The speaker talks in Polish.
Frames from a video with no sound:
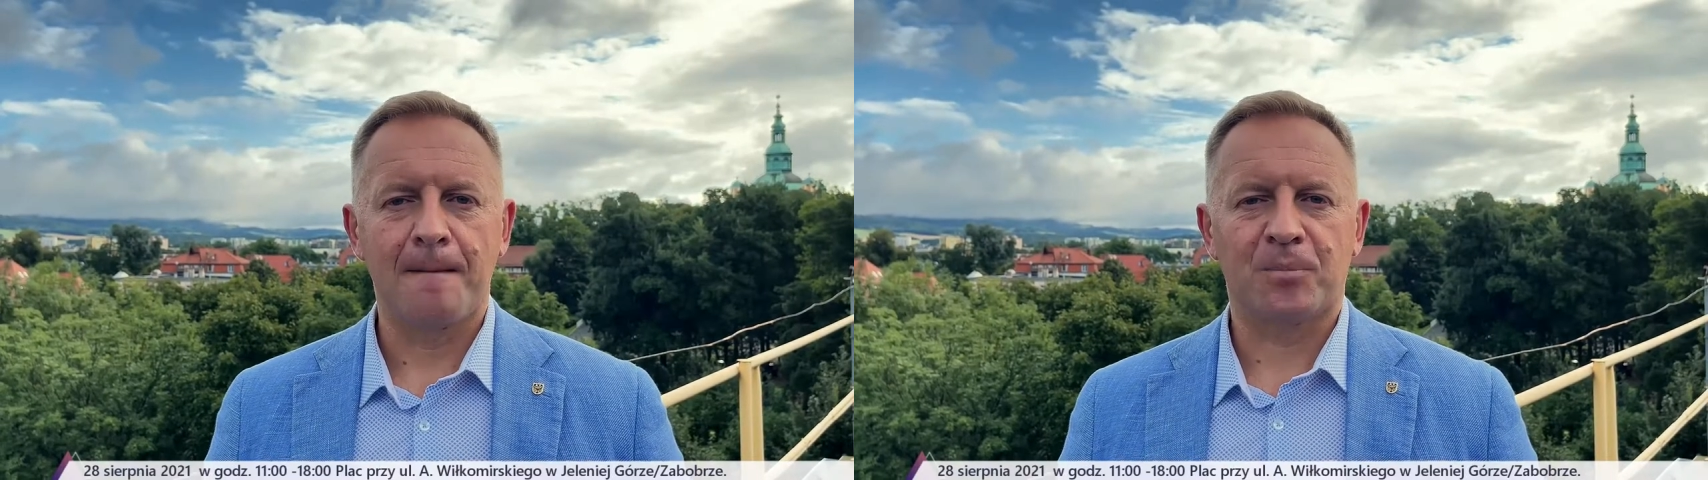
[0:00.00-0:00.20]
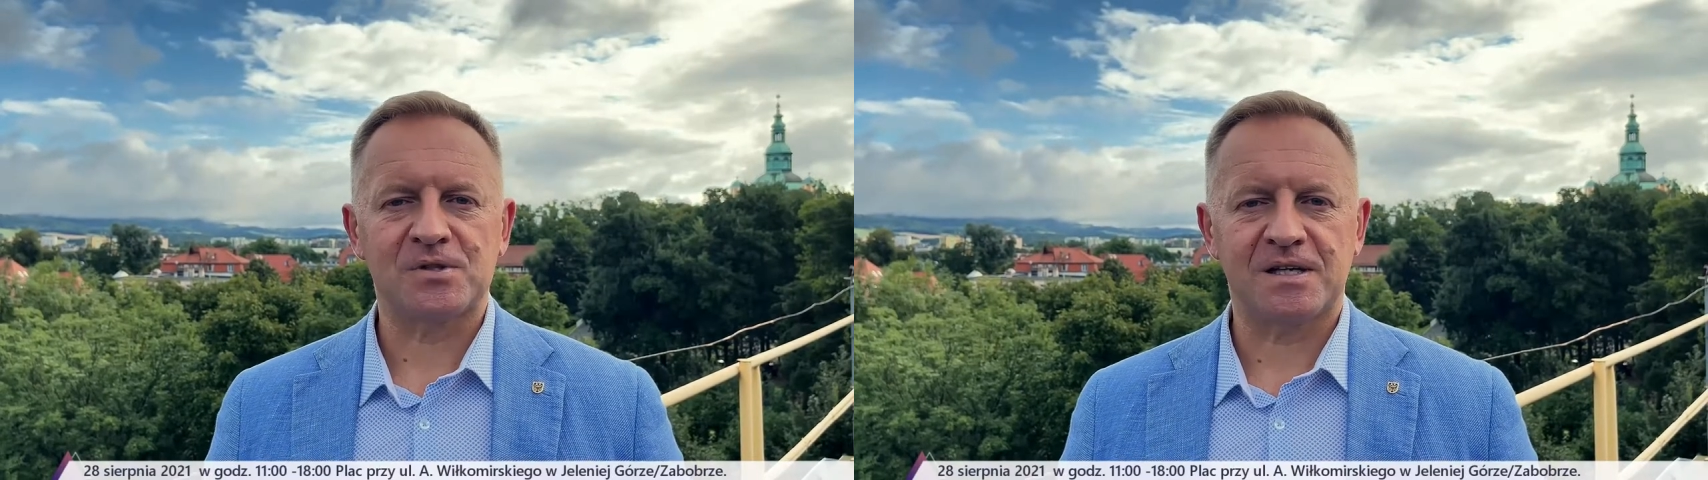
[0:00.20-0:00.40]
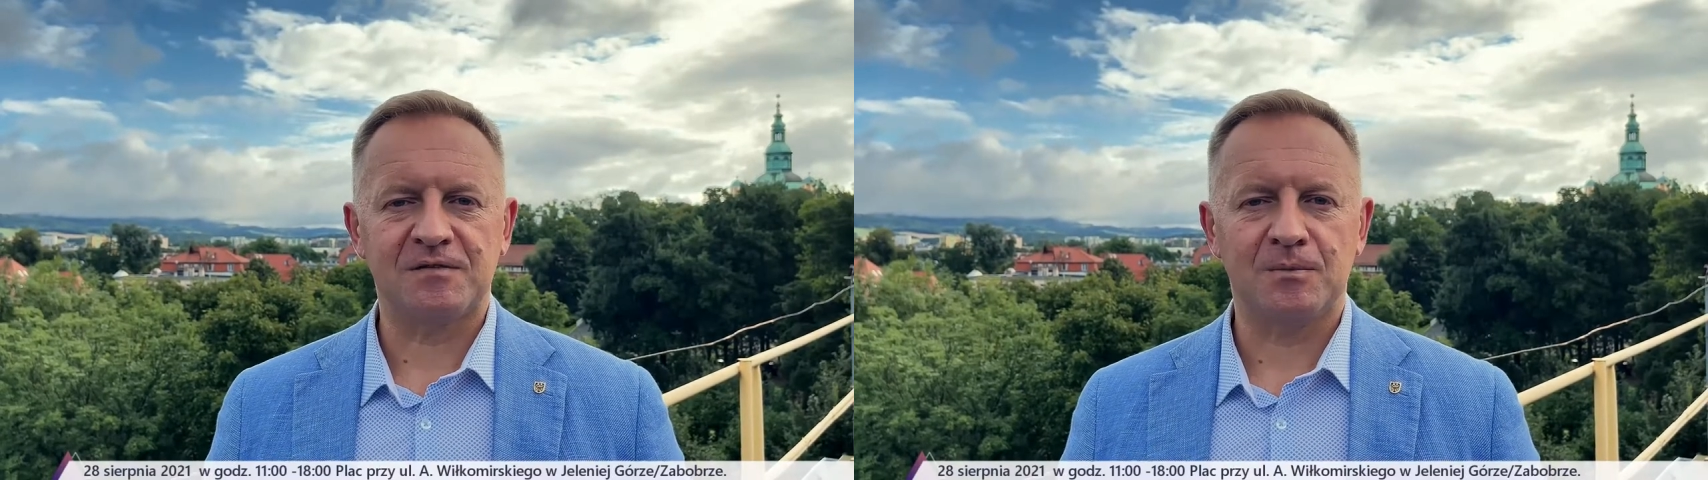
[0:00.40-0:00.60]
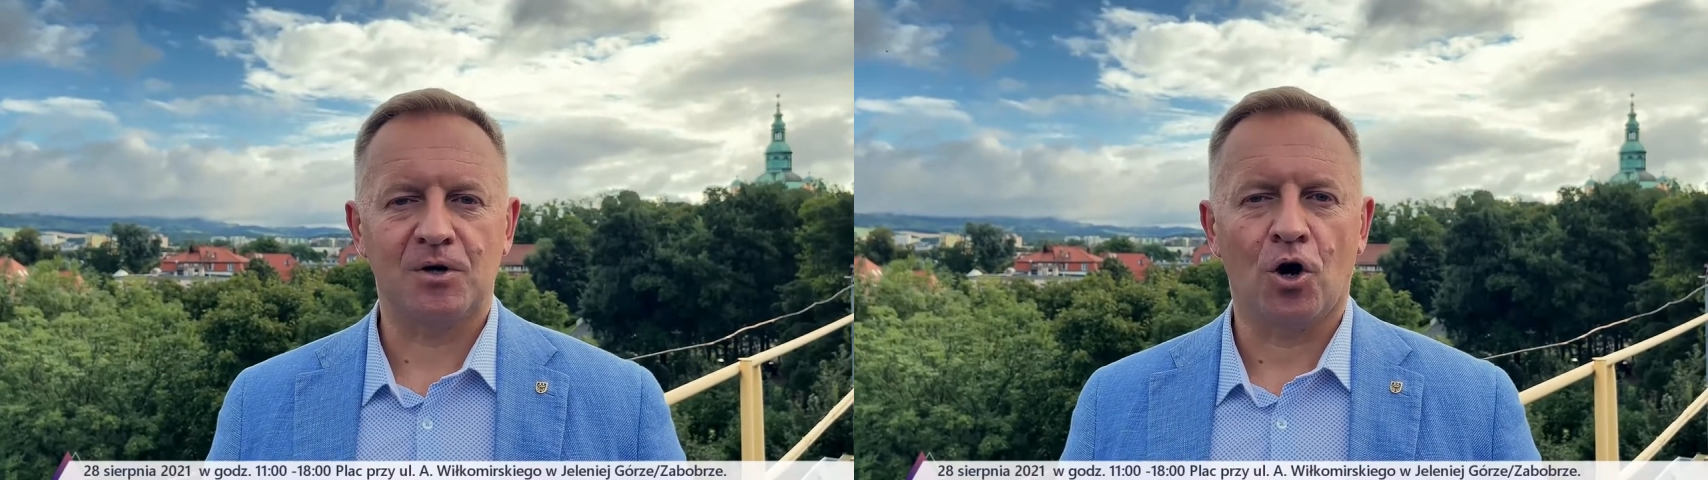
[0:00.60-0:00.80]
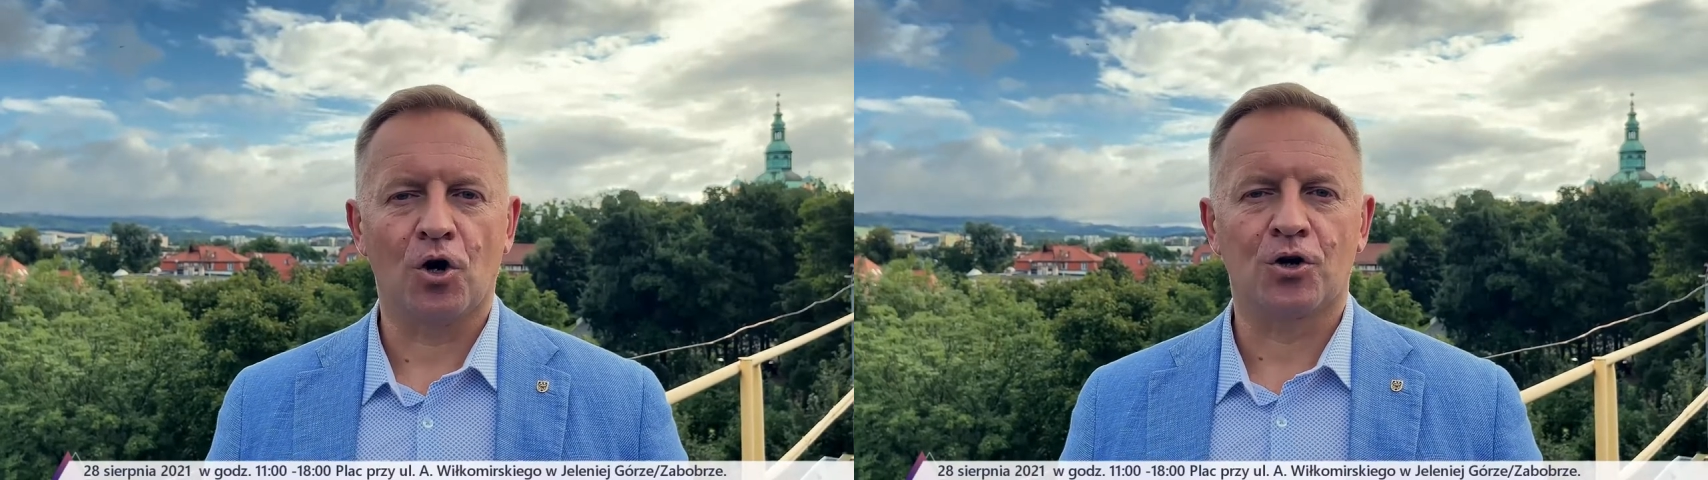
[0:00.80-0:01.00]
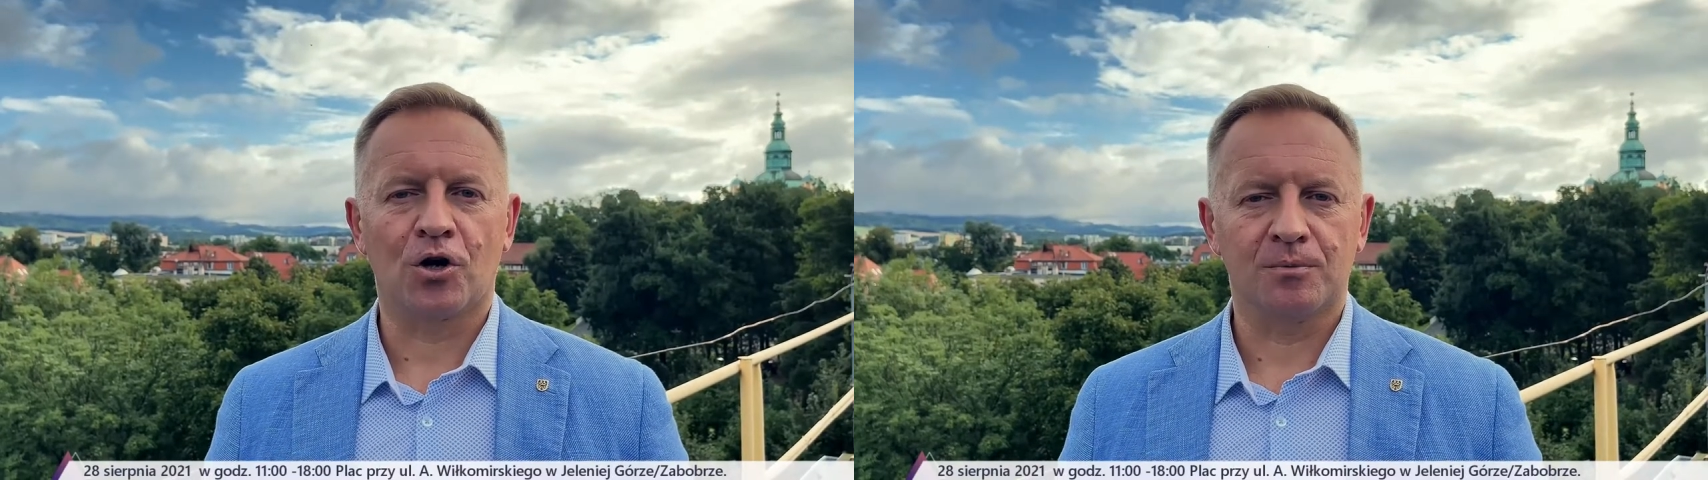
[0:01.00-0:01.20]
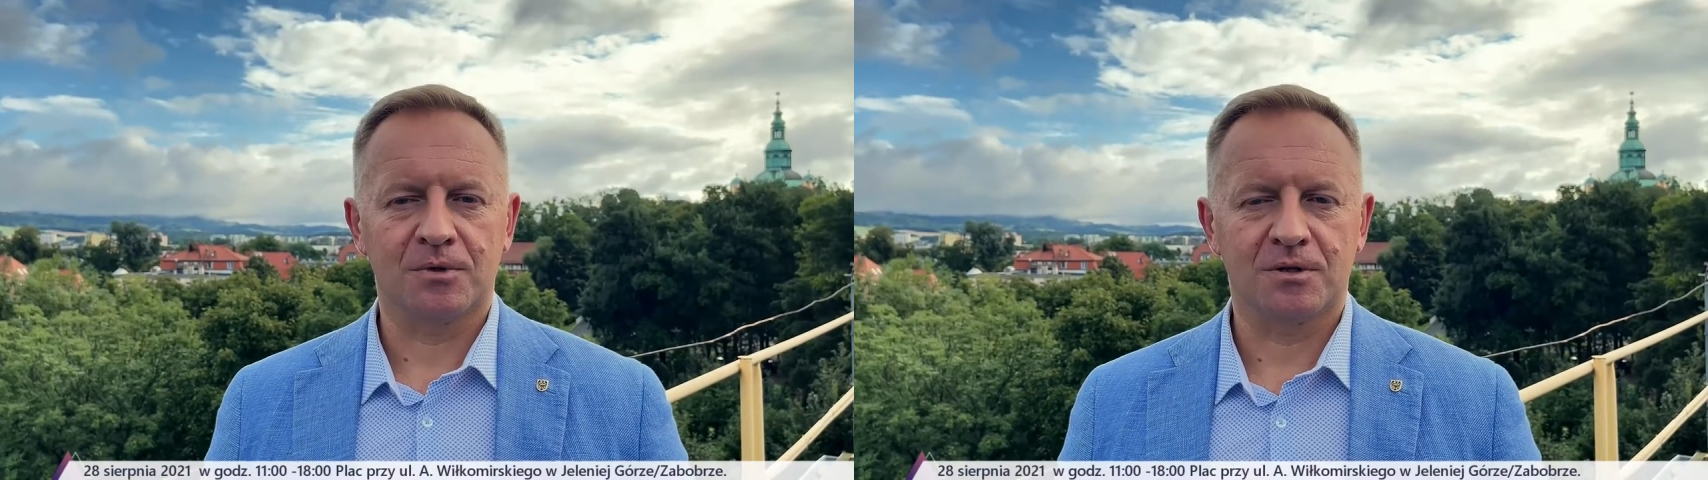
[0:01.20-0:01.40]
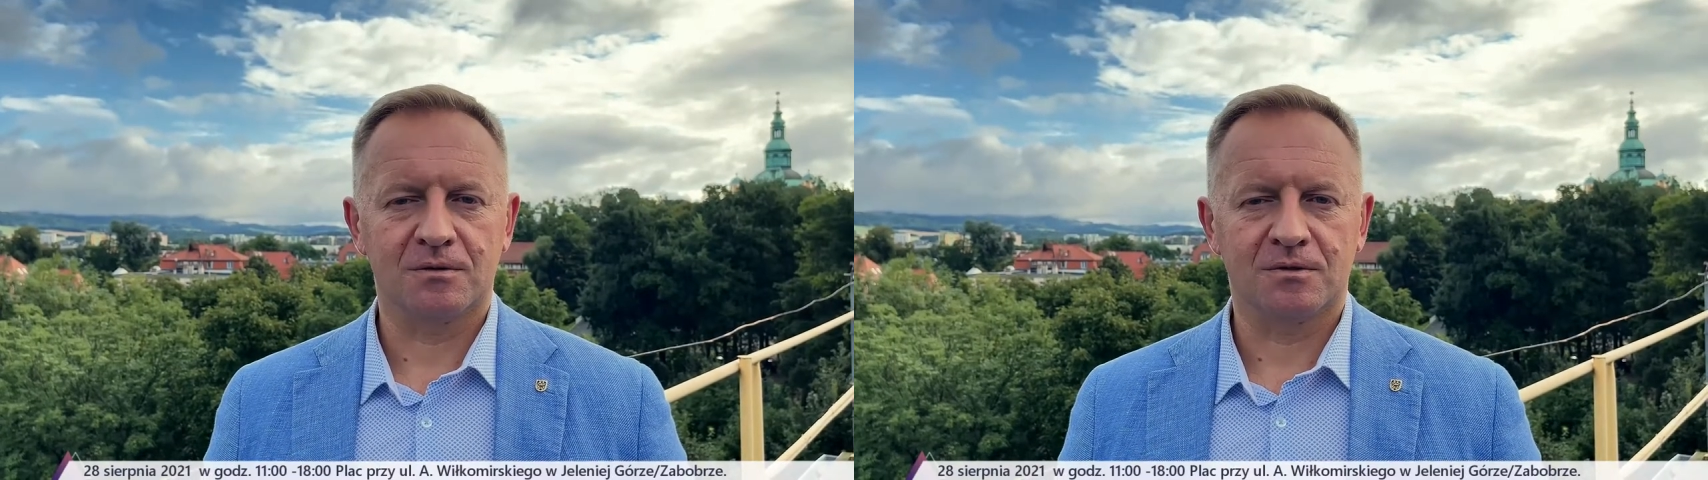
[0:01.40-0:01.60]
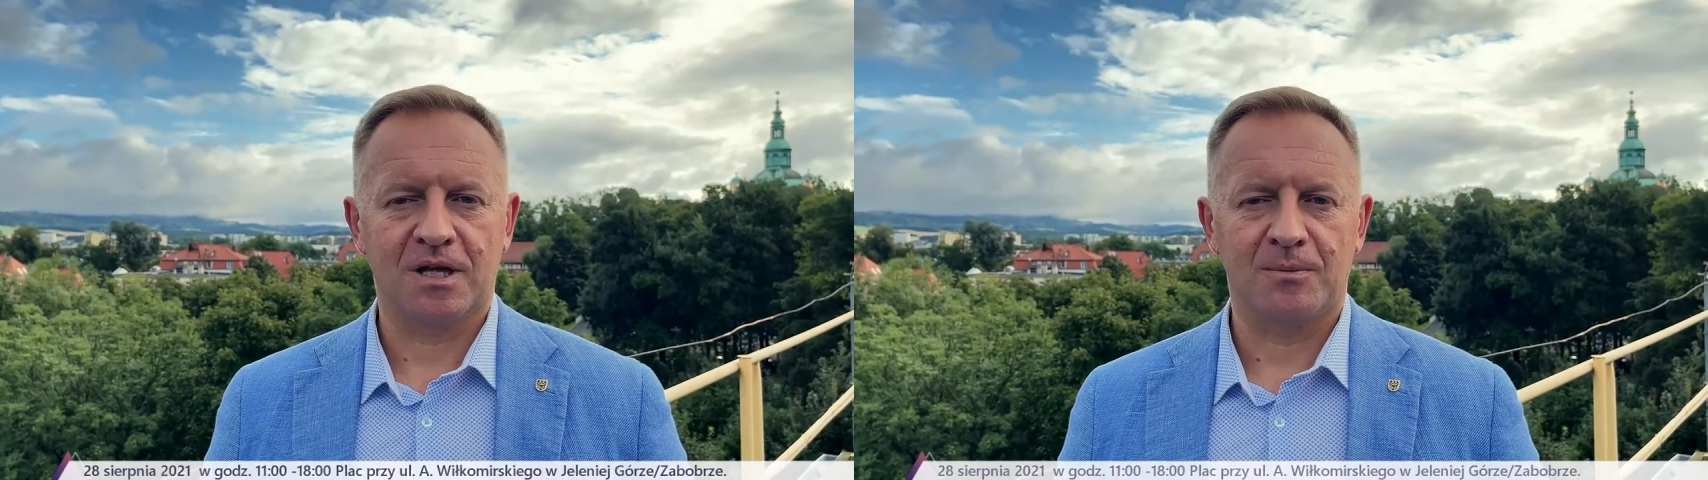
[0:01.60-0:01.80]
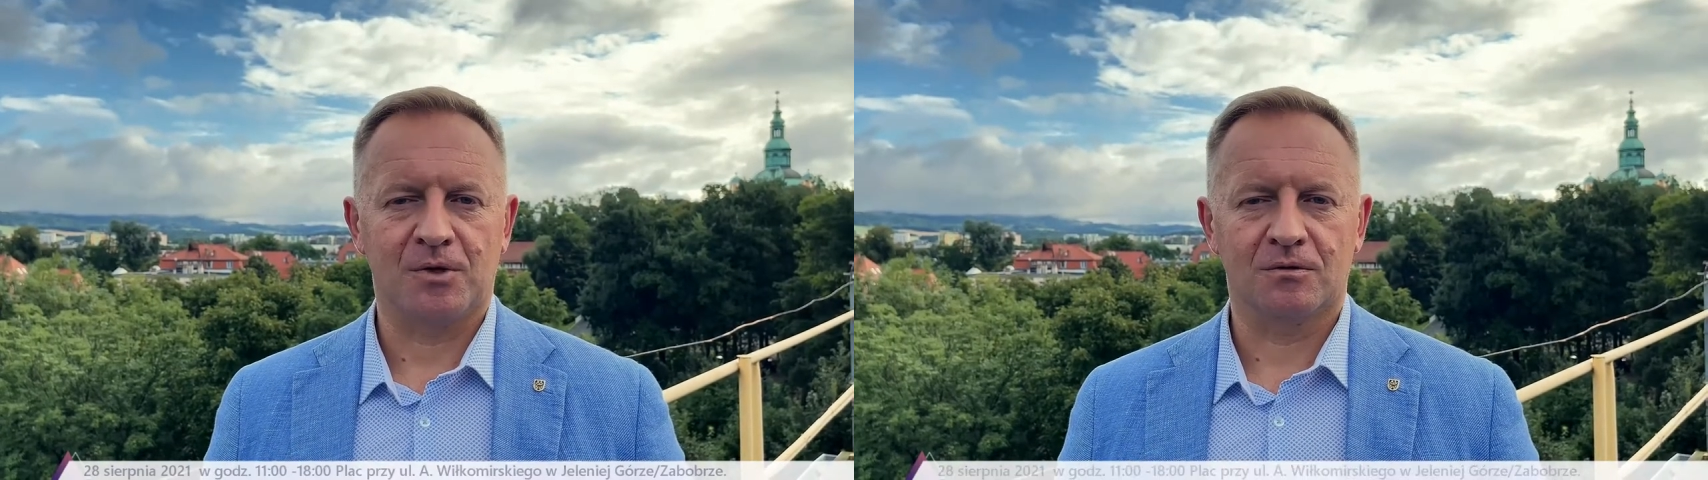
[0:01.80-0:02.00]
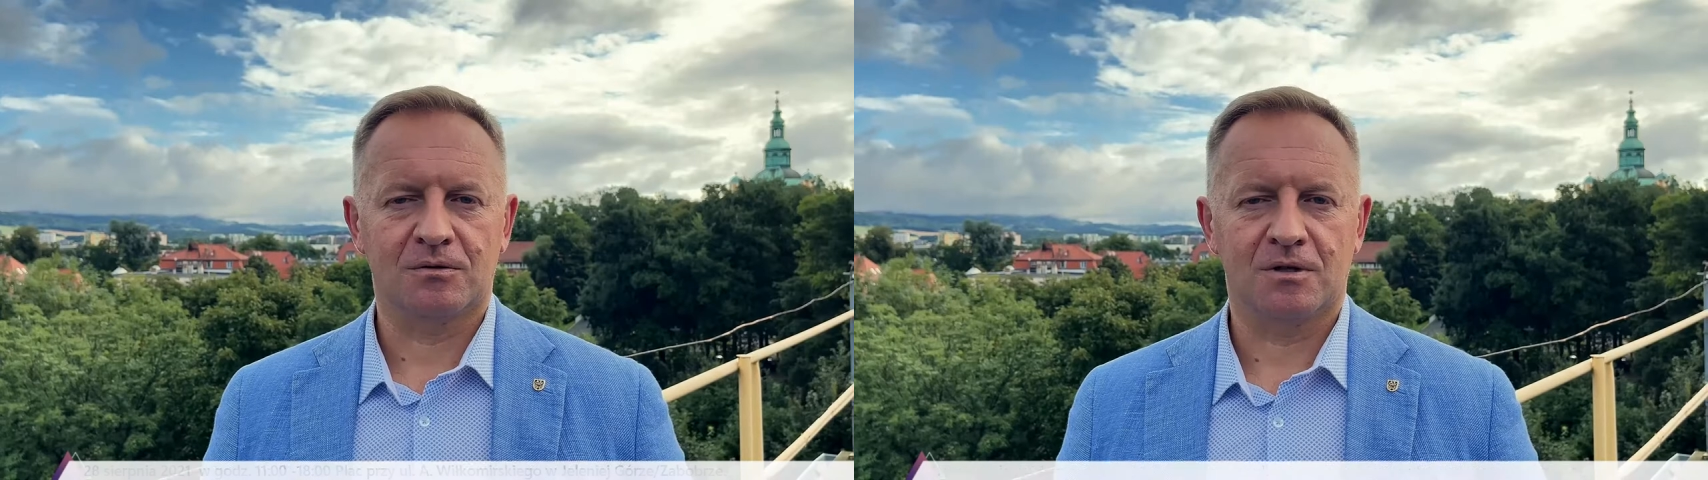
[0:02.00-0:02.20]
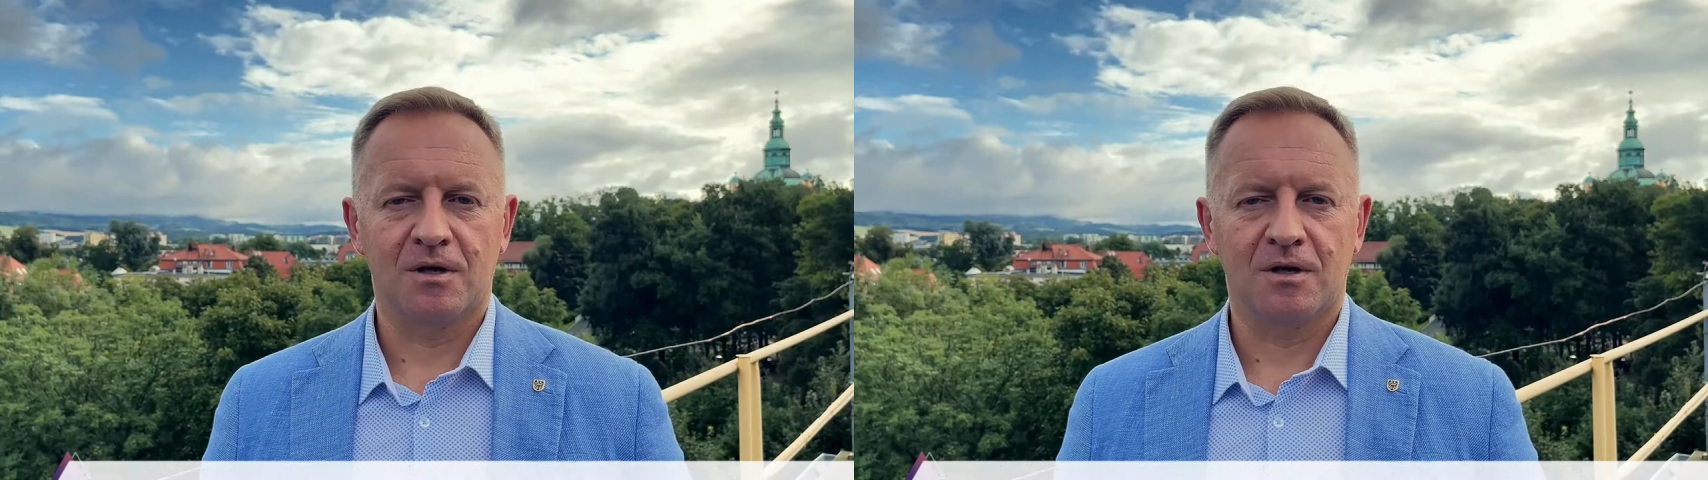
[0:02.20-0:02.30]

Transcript: Postawimy ogromny namiot,